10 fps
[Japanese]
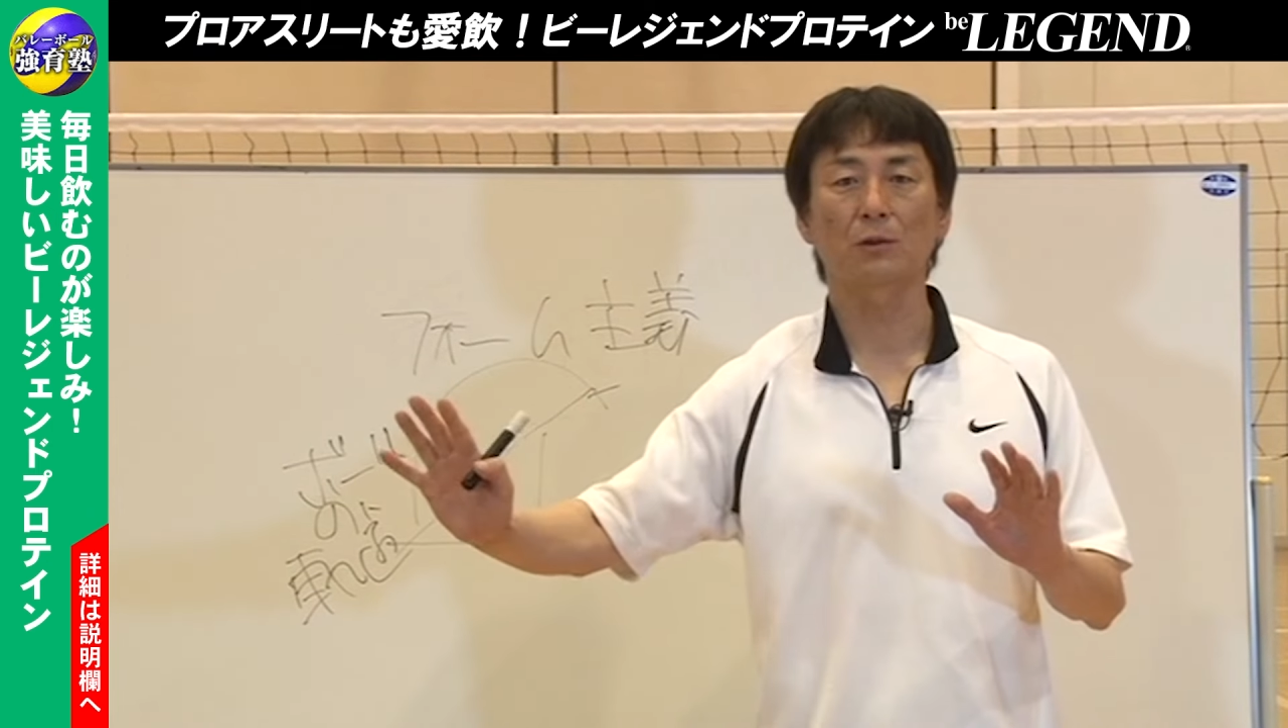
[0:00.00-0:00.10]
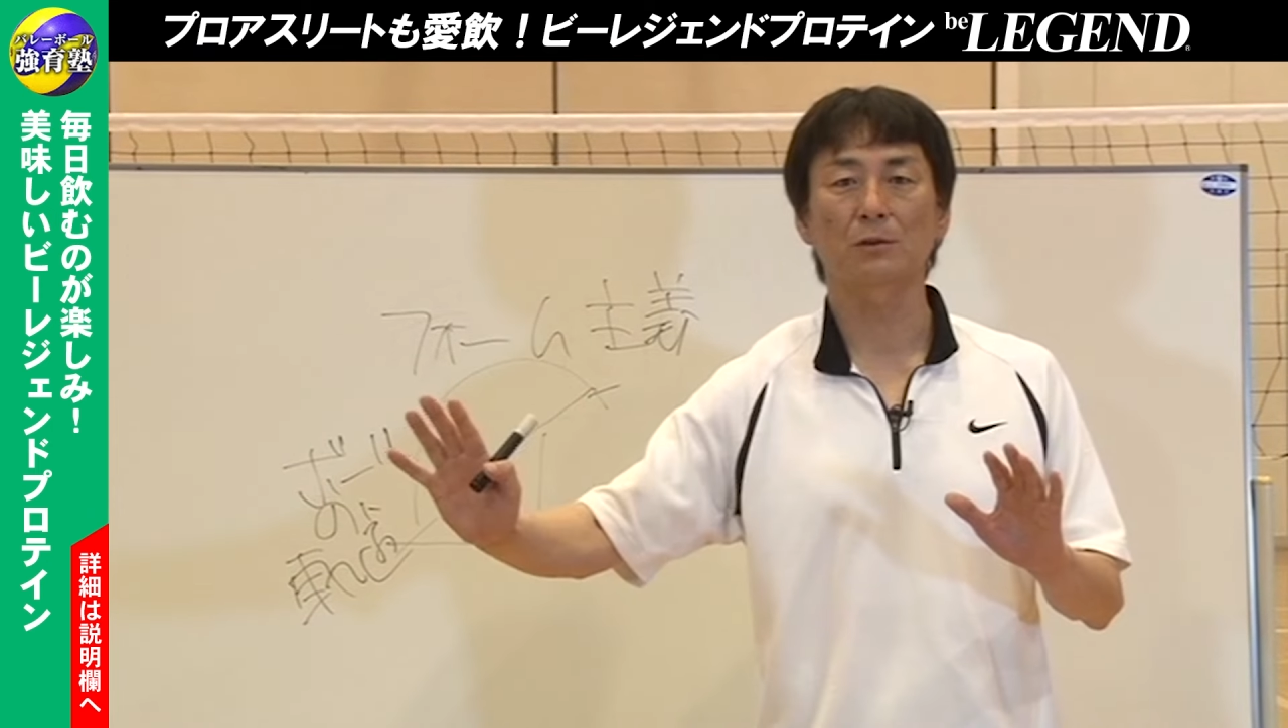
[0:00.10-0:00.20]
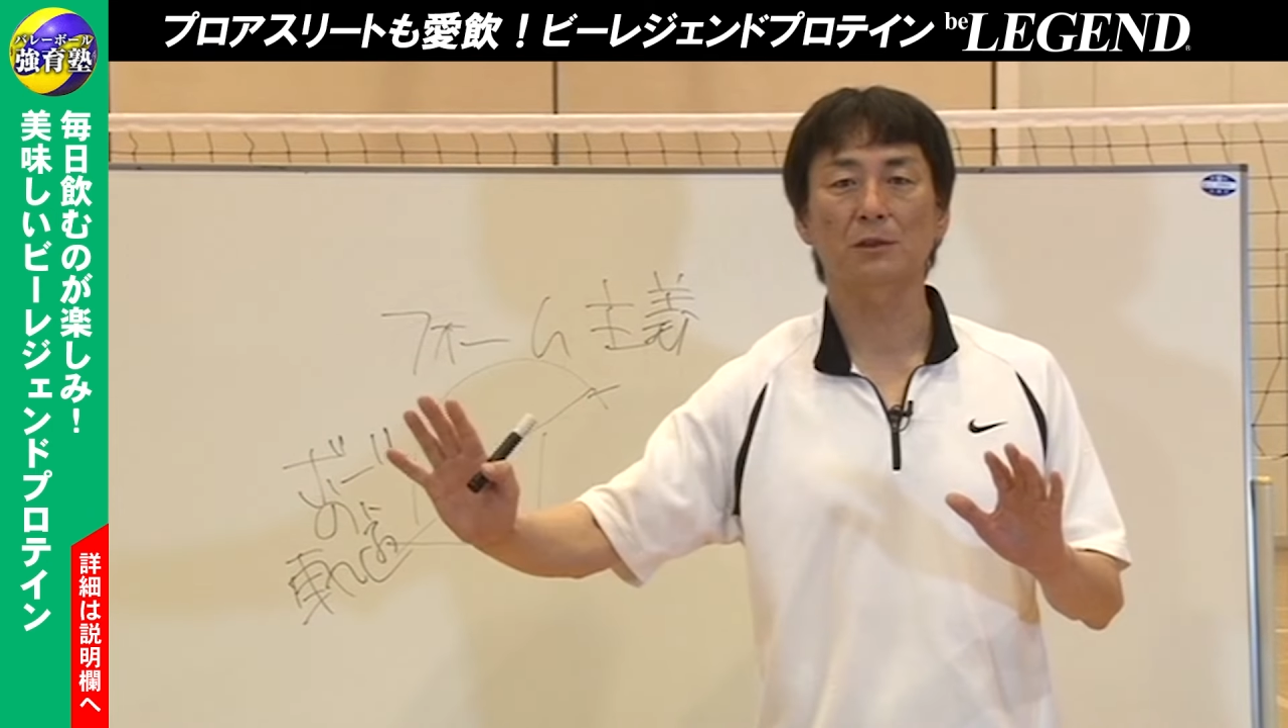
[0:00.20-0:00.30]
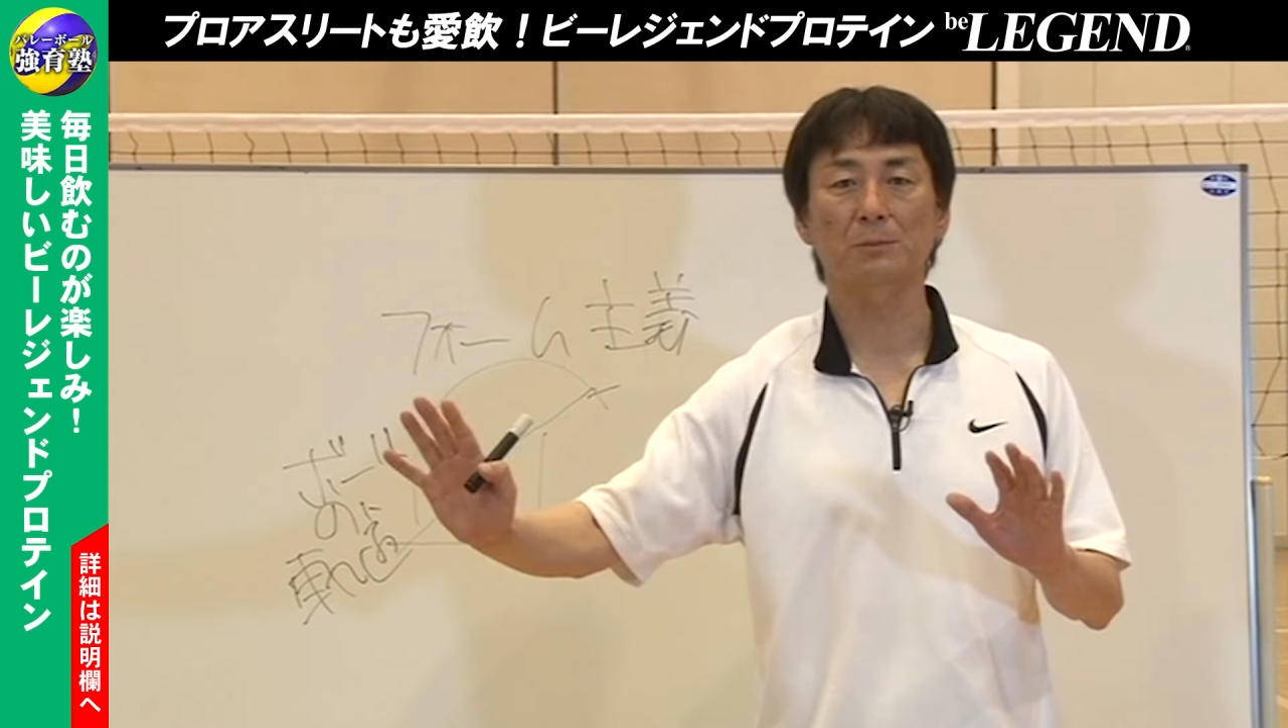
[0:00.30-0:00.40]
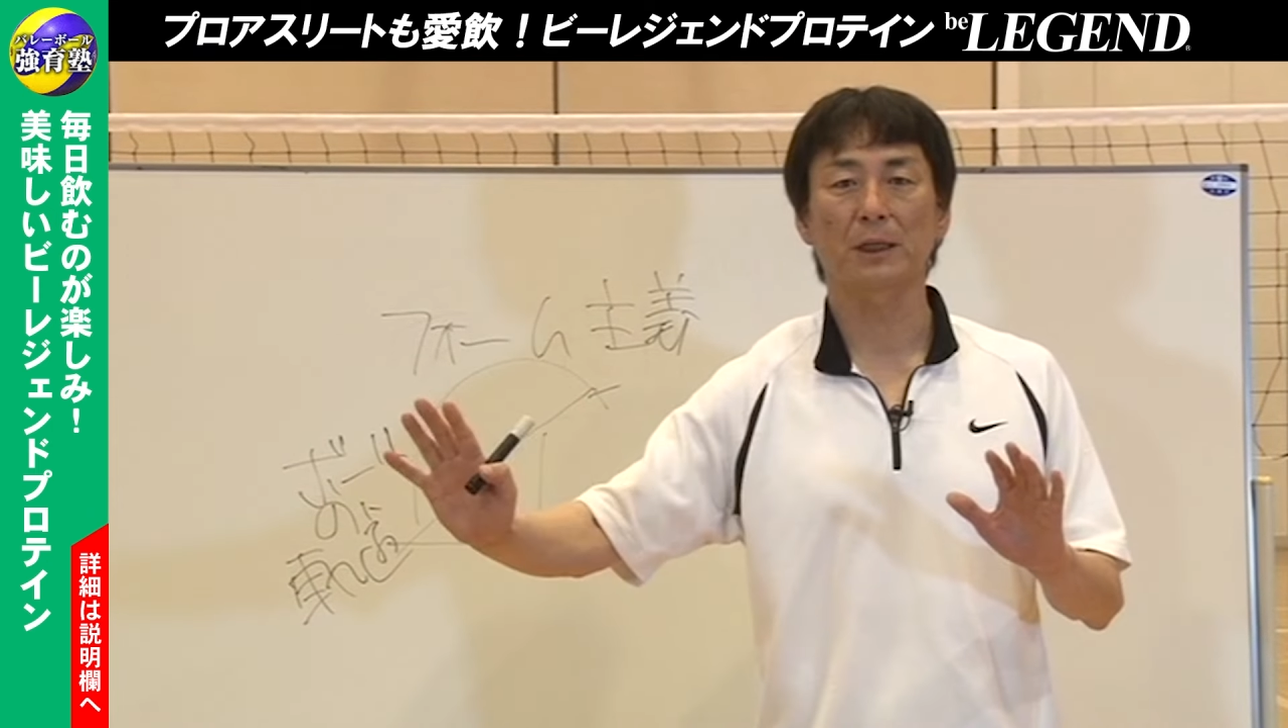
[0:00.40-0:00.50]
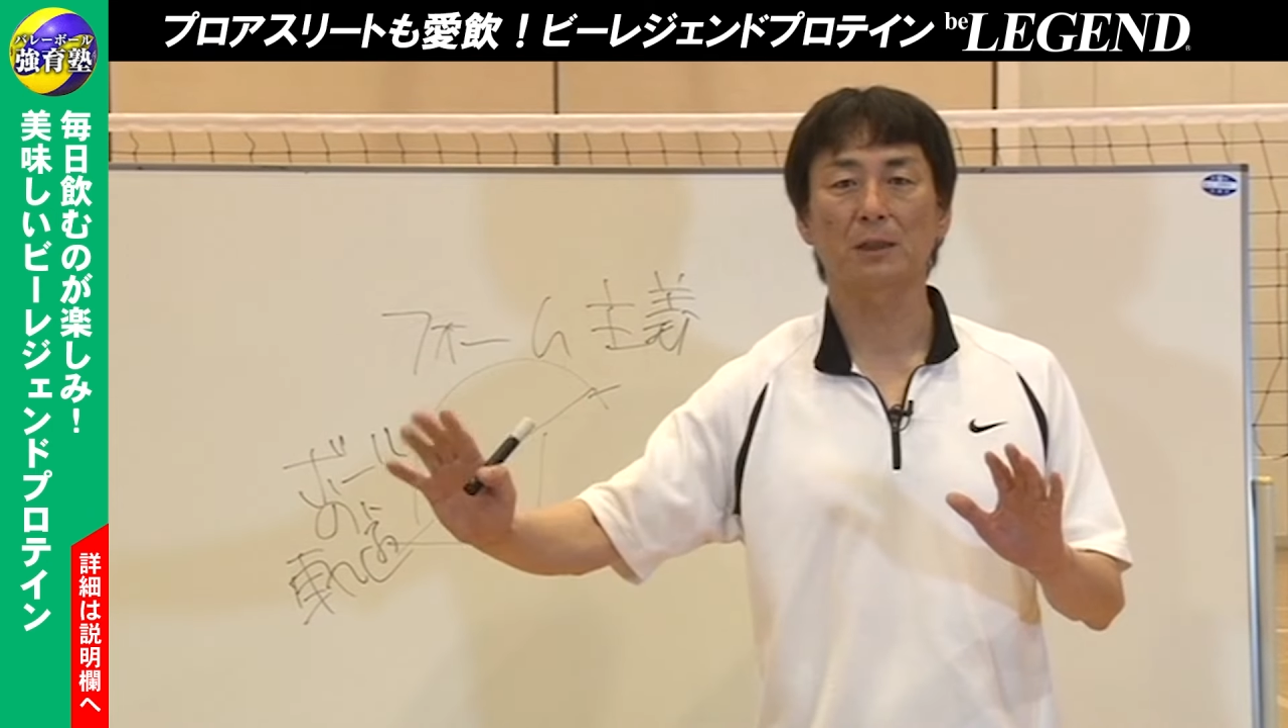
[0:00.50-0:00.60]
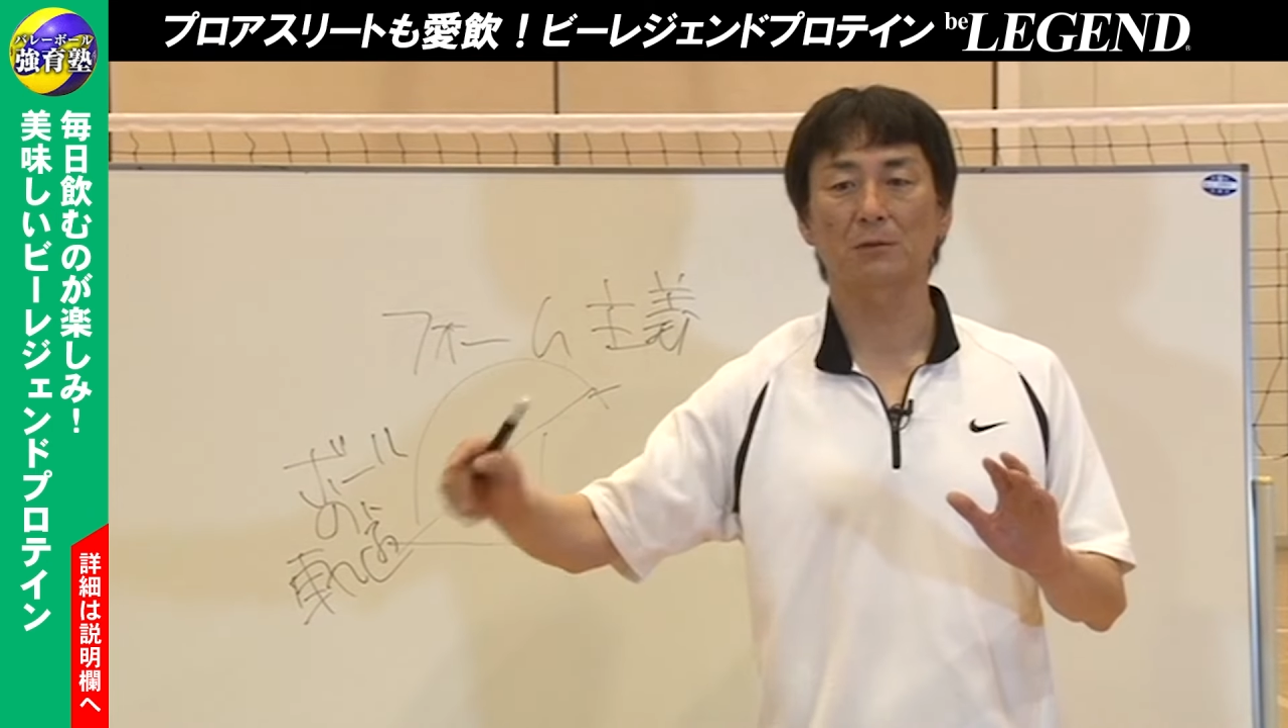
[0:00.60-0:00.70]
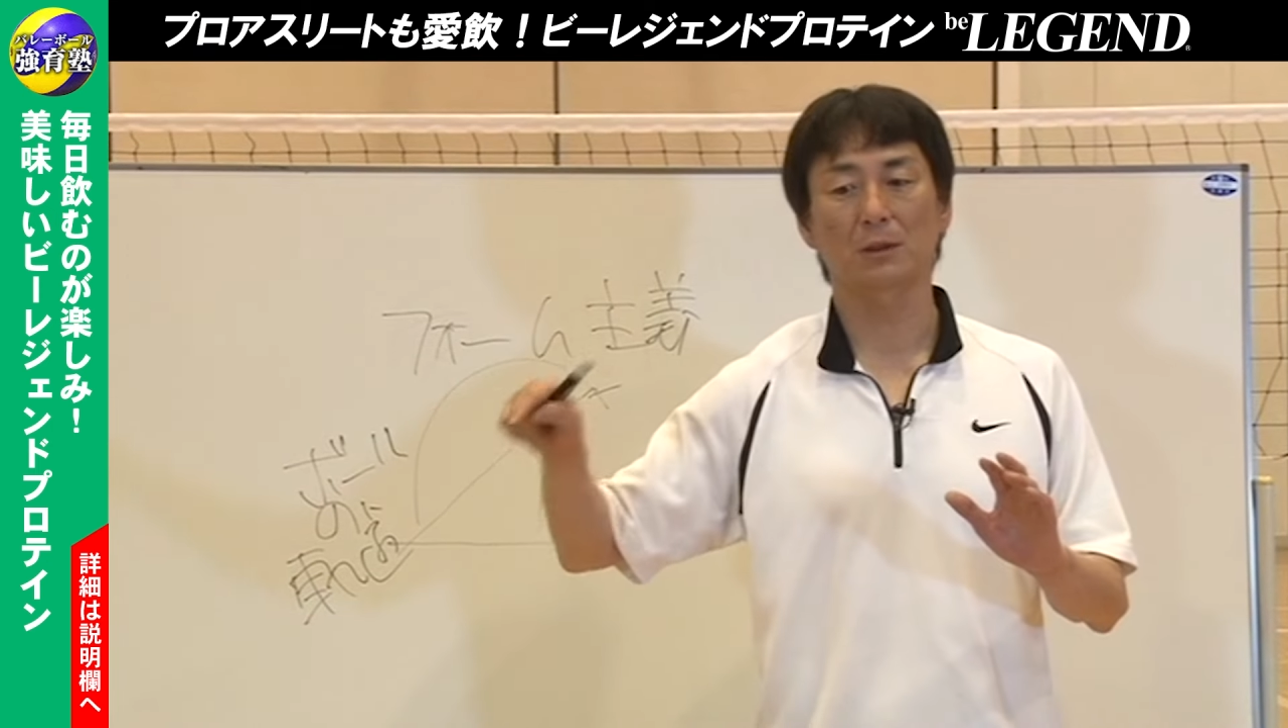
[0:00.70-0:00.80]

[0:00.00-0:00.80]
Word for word: いうスパイク